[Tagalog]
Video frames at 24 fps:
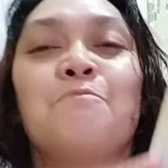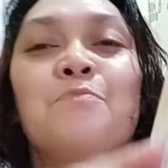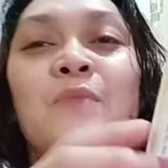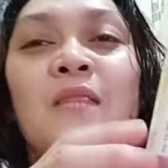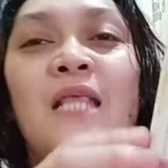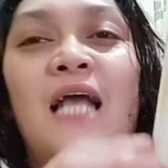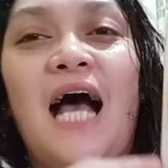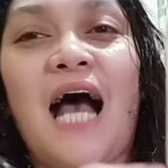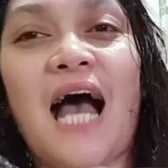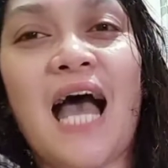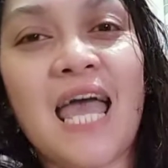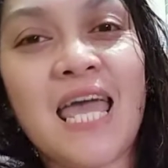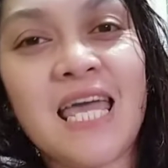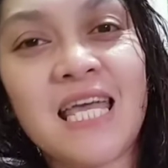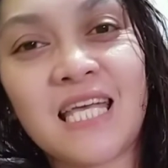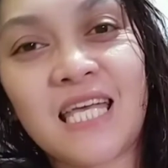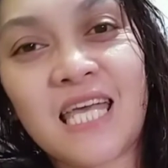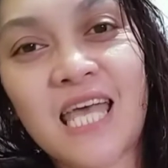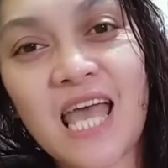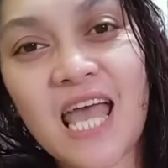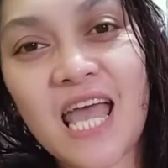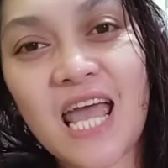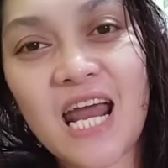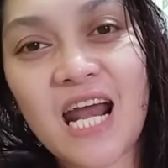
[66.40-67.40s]
I
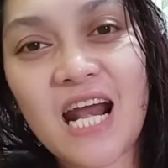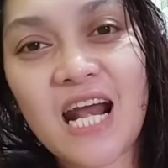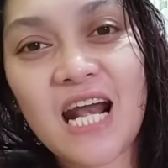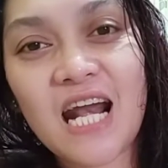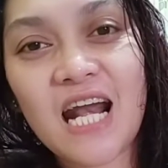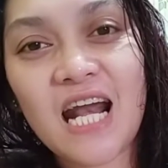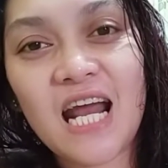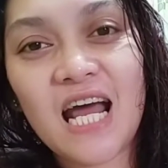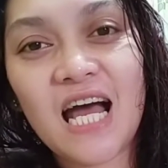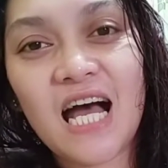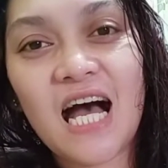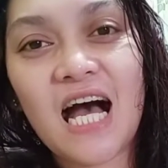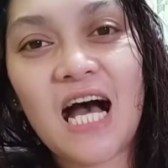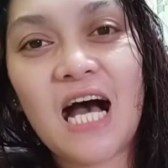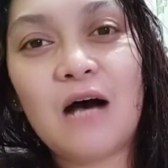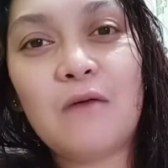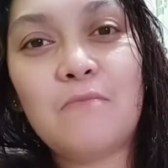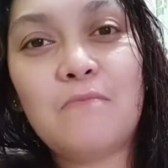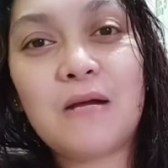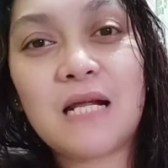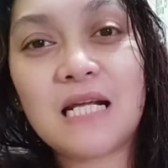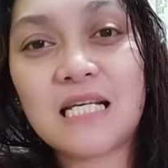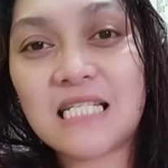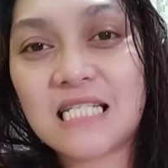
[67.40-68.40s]
care
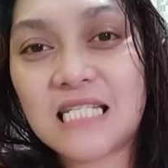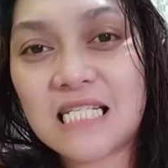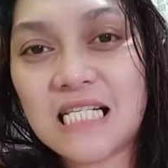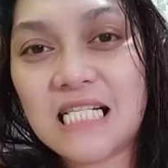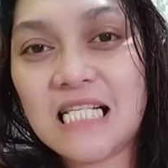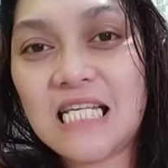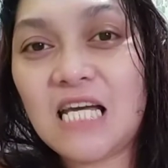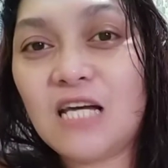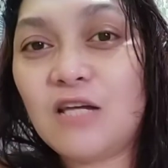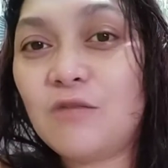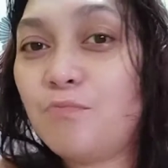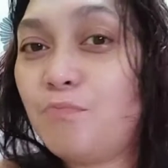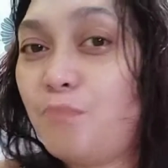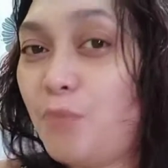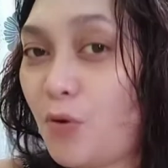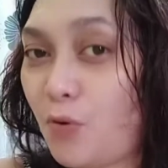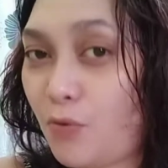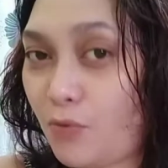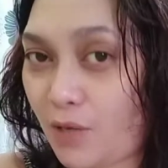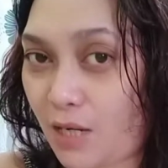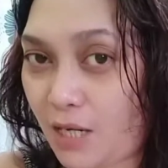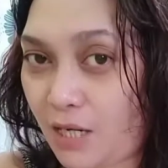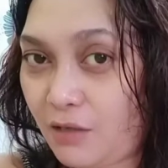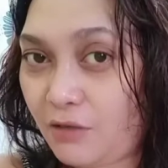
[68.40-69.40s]
Brazilian
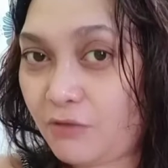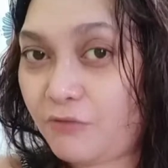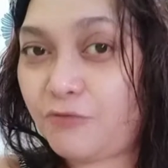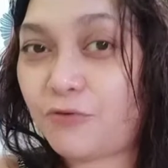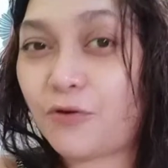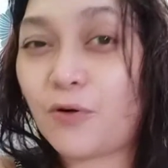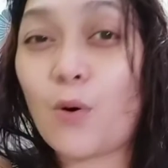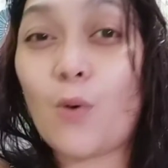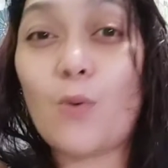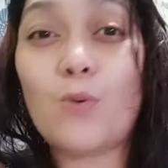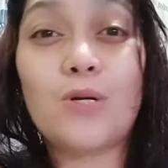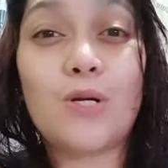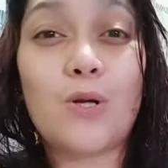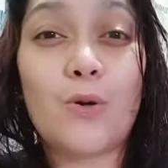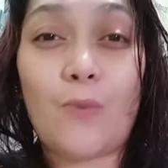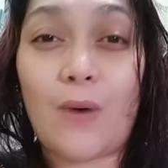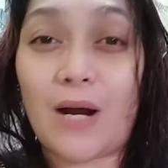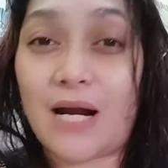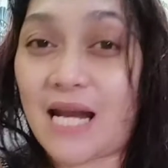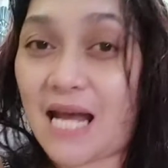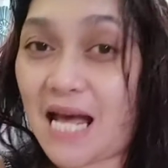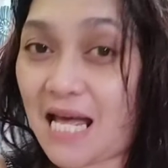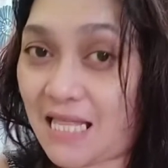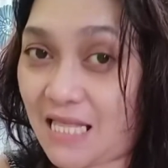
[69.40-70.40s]
blowout for only
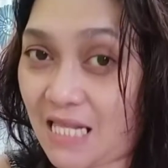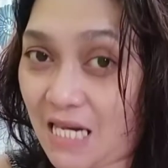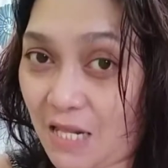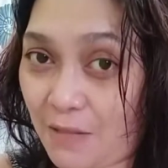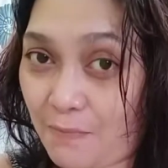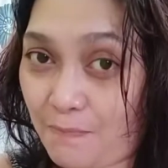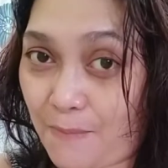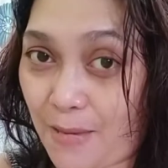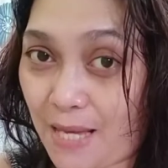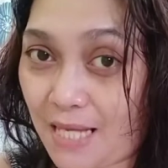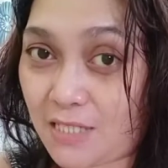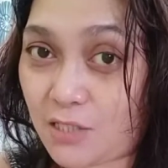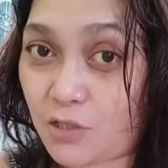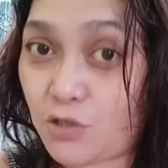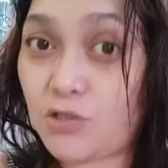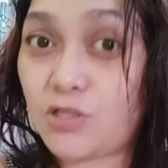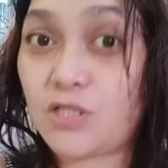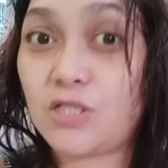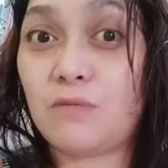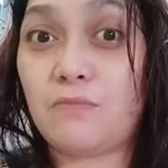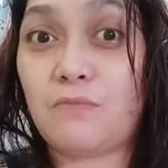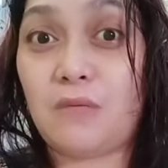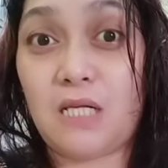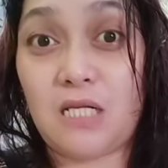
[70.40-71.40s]
100 pesos.
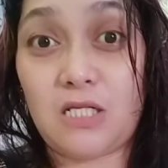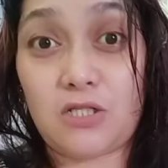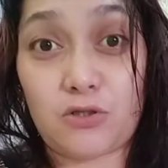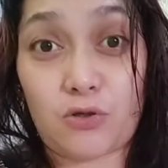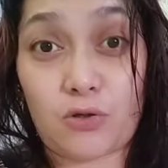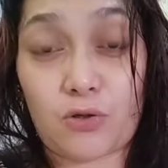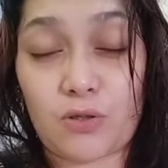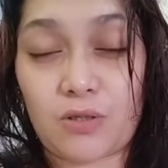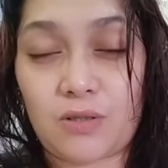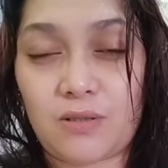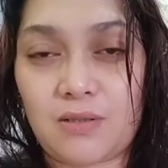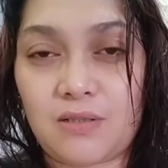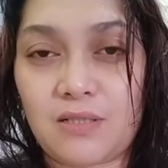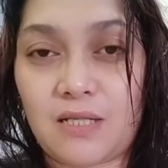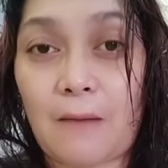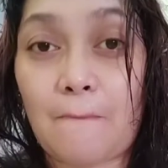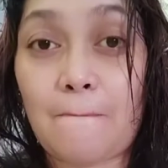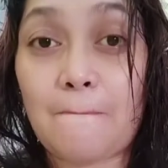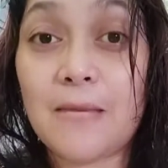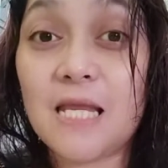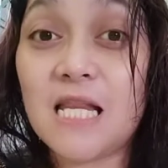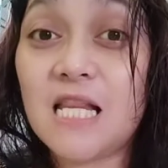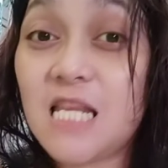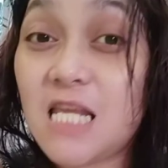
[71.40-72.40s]
Nabili,
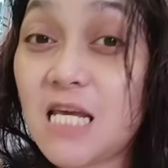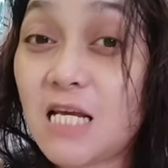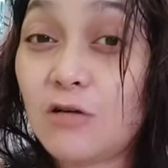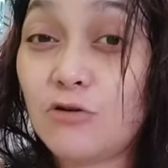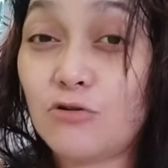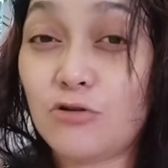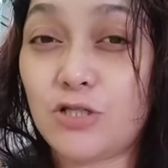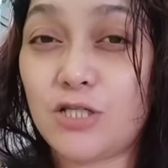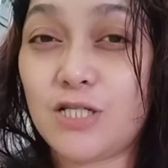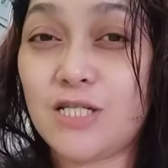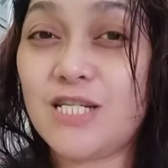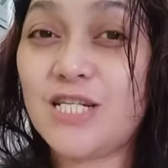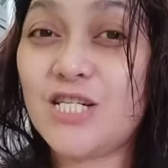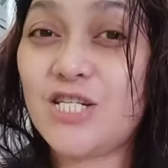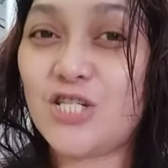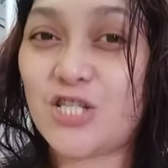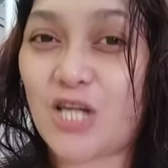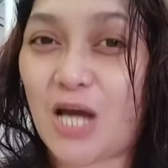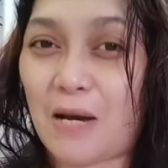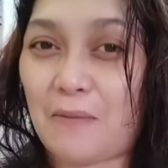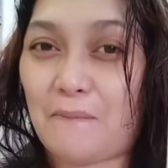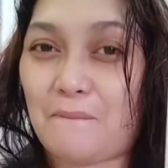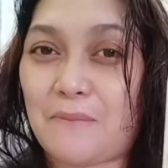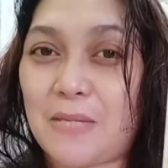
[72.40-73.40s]
nabili ko siya sa
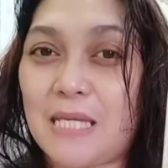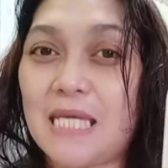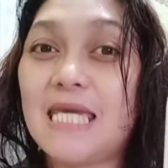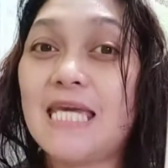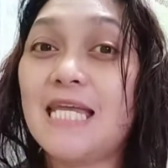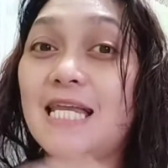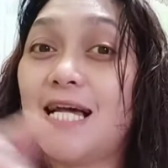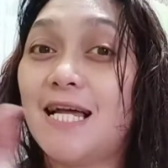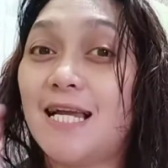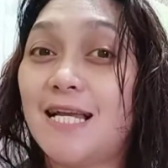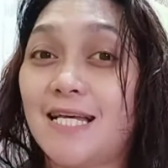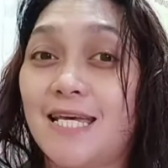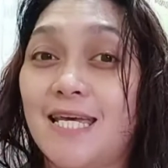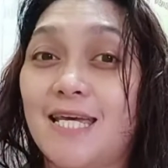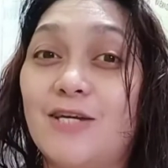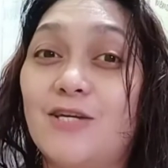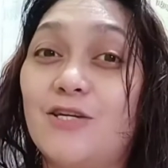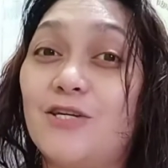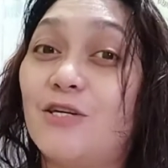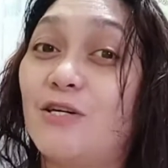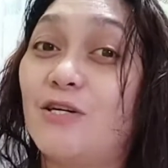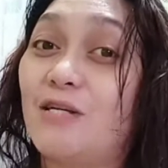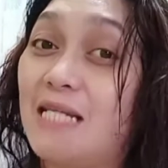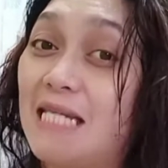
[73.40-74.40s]
Shopee. Ilalagay
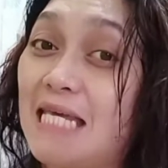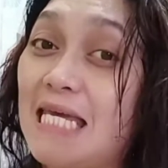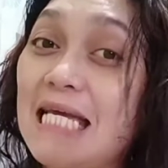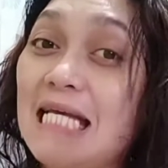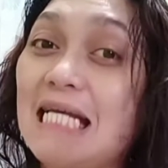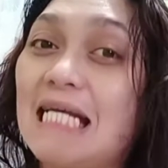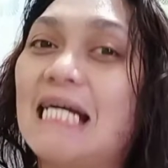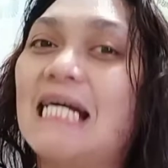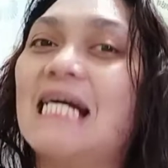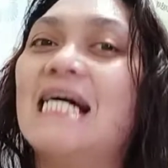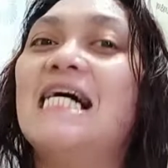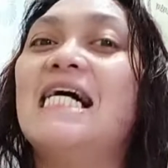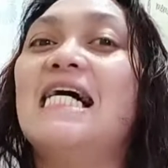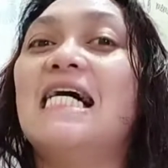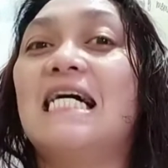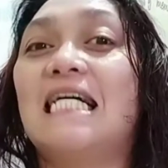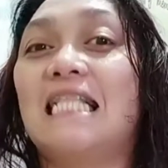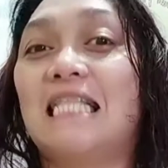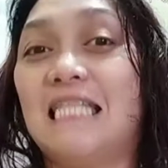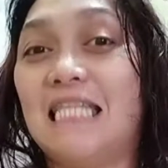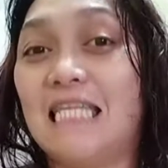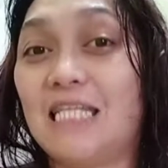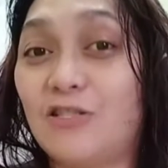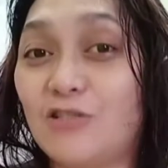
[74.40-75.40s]
ko yung link
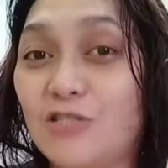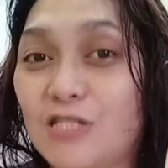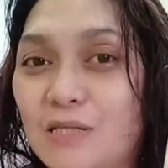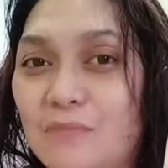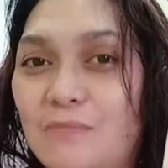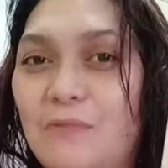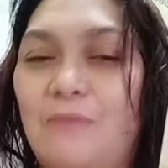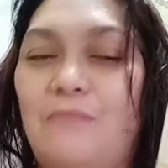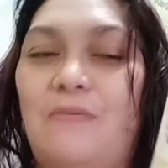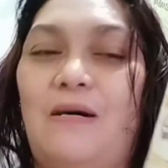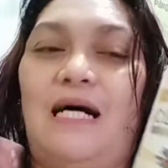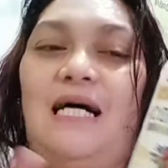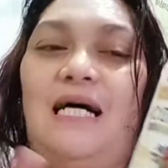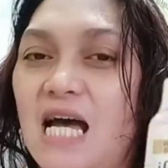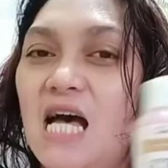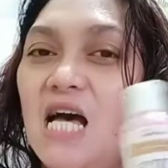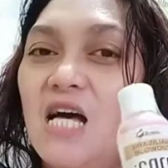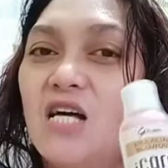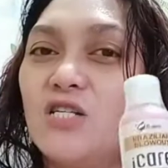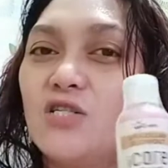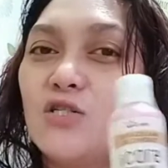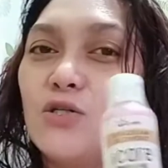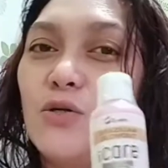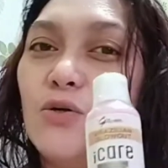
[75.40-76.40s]
dito sa baba.
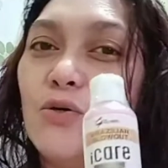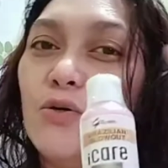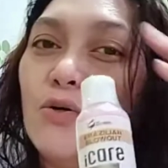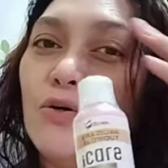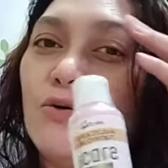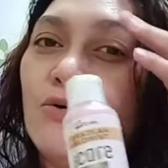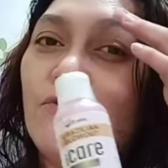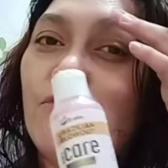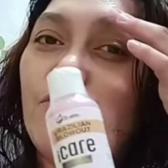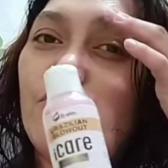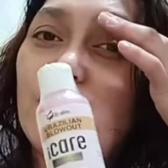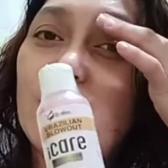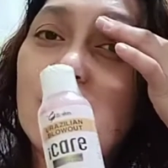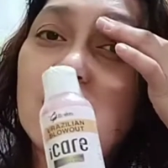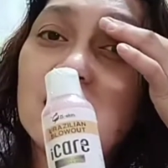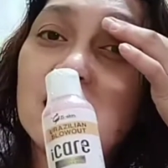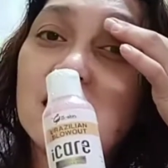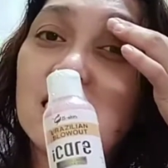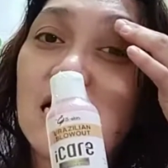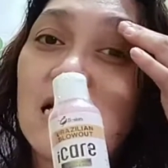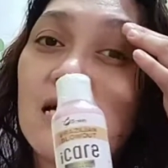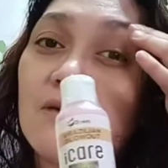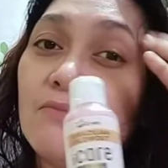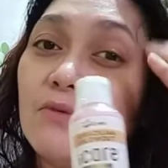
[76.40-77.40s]
So, first
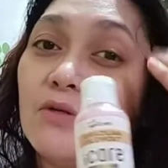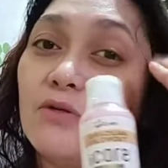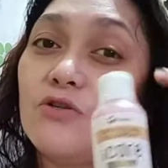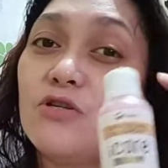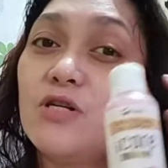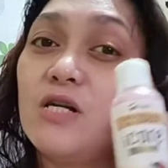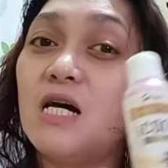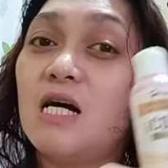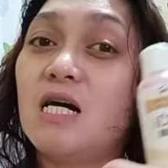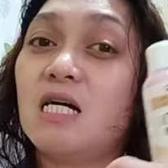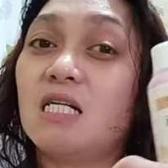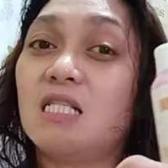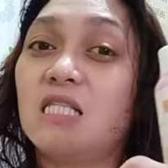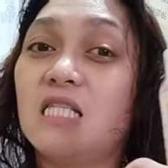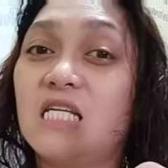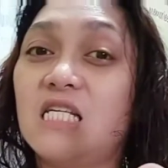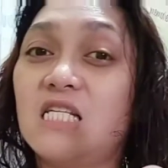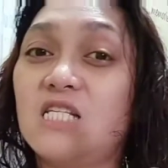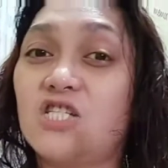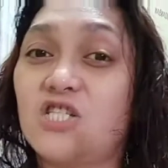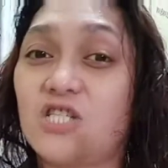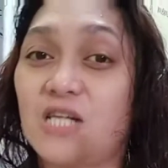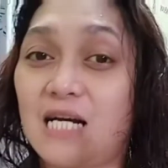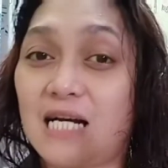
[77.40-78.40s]
time ko lang
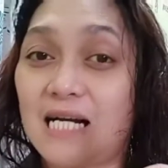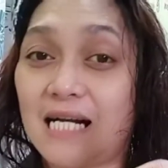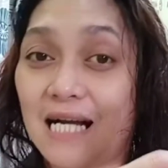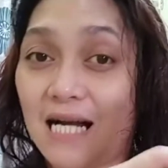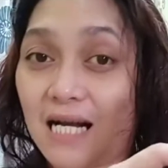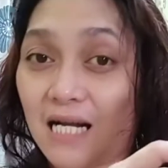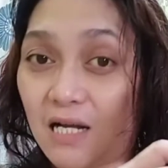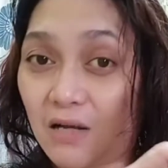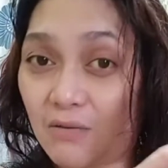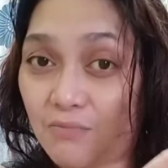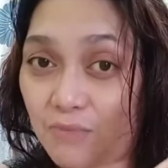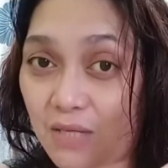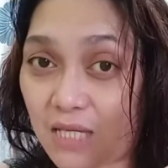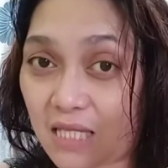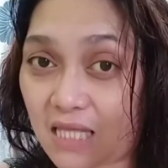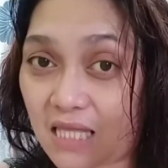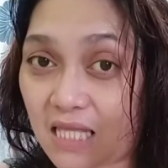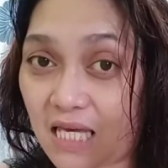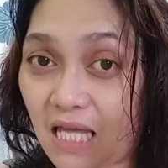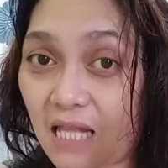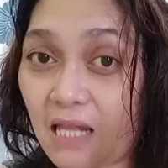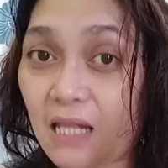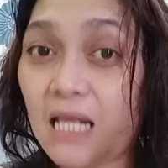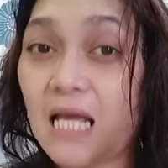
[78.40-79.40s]
din siyang
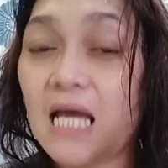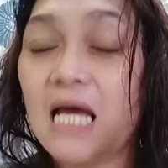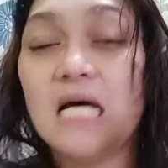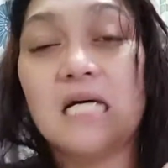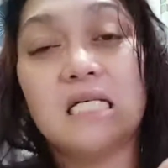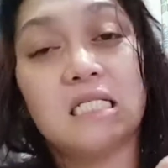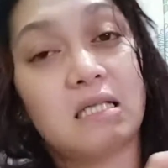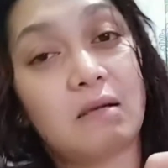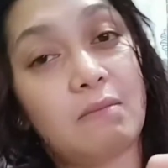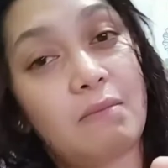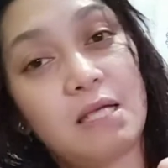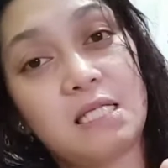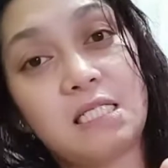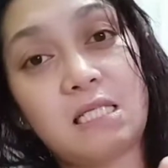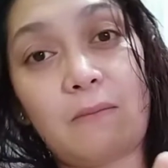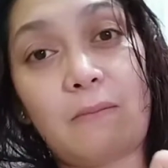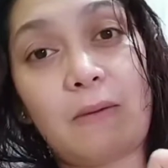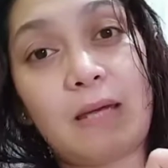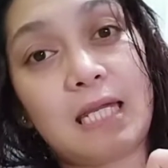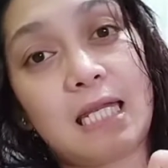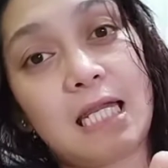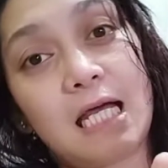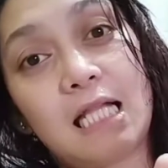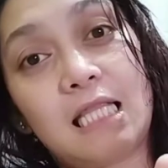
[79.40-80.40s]
gagamitin.
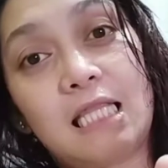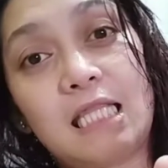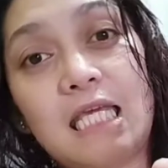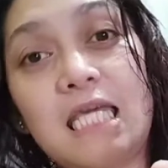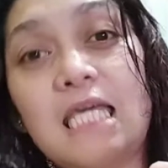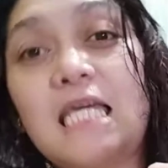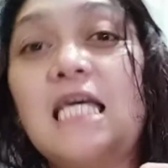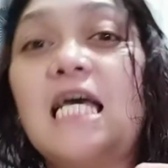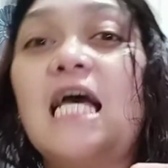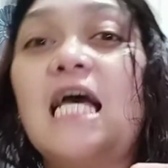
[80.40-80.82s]
Sabay-sabay nating